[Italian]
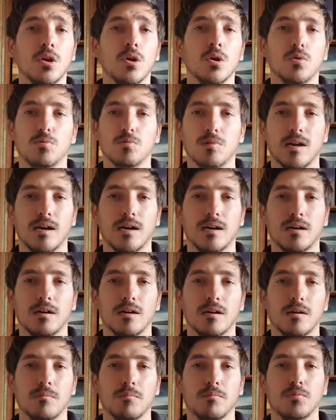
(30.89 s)

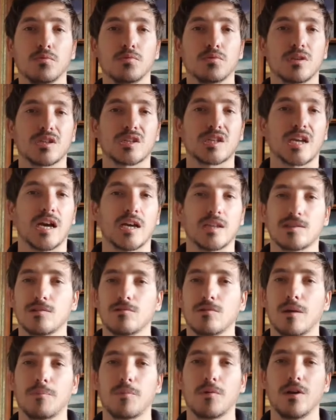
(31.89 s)
una punta e scatta,
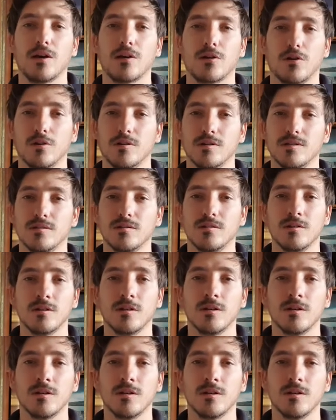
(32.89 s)
una polaroid.